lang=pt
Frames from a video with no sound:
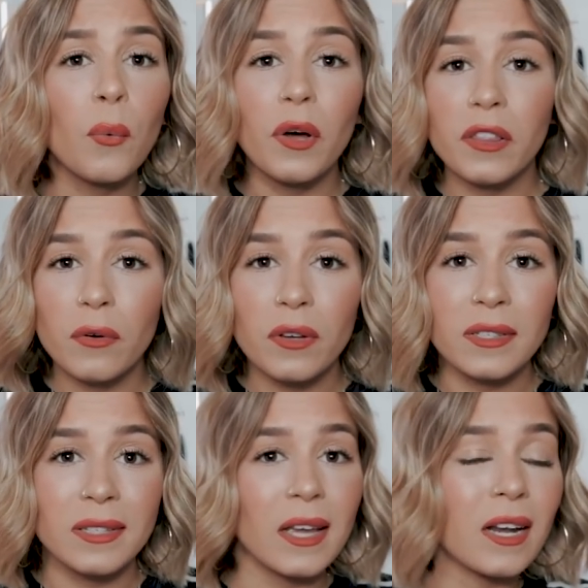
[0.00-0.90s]
quando eu
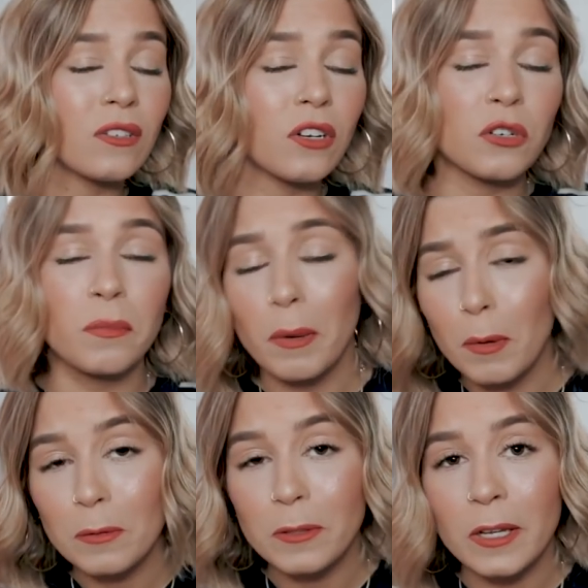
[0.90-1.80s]
quiser, às horas que bem
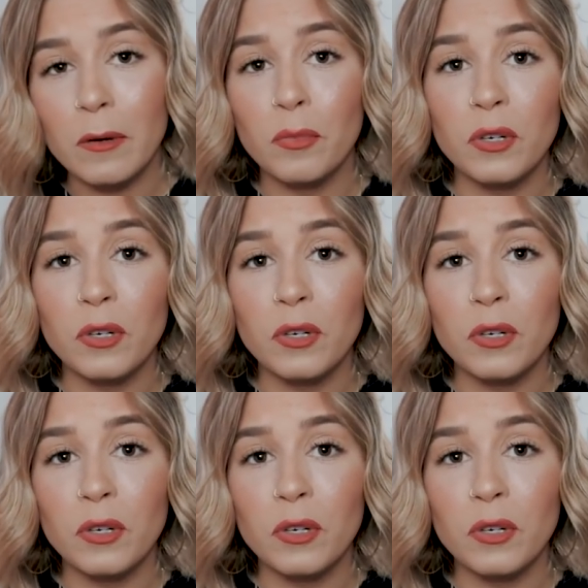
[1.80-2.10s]
me apetecer,